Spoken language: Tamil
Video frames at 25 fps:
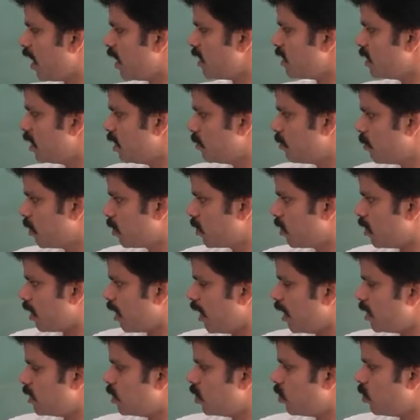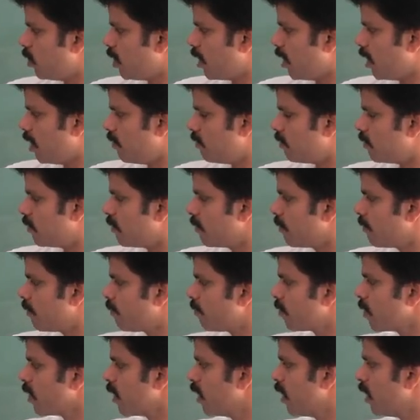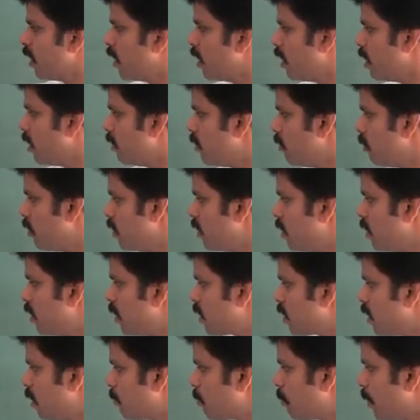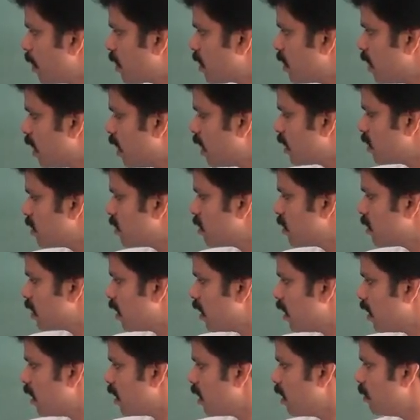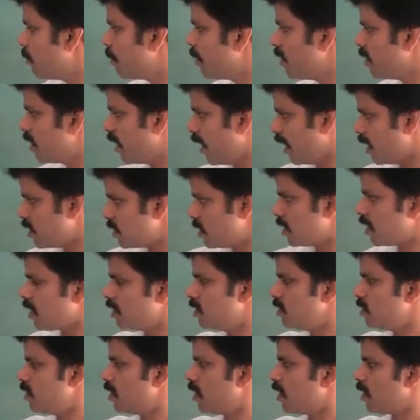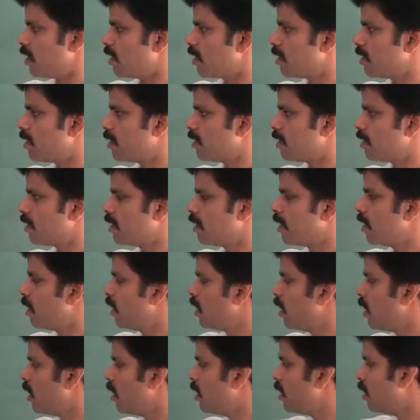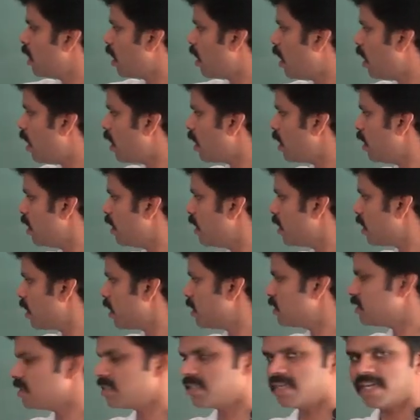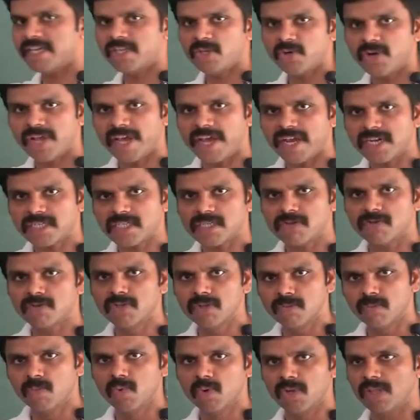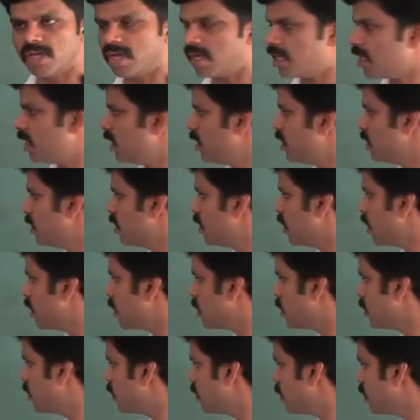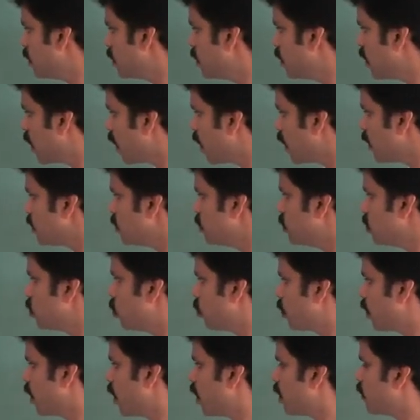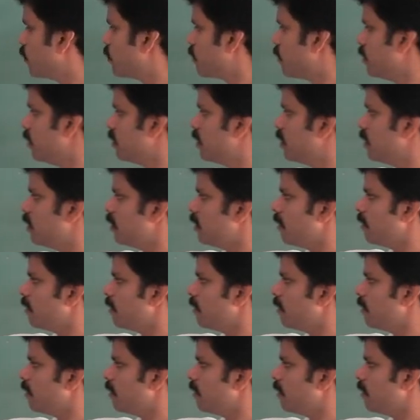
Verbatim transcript: ஆசிட் மட்டும்தான் ஆசிடோடைய அளவு இது இந்த இடத்துல பத்தாக இருந்ததுன்னா இப்போ இதுக்கு ஆன்சர் அஞ்சு தான் இது ஆறு லிட்டராக இருந்ததுன்னா இதனுடைய ஆன்சர் வந்து மூணு தான் இது என்னது இது ஆசிடோடைய அளவு இது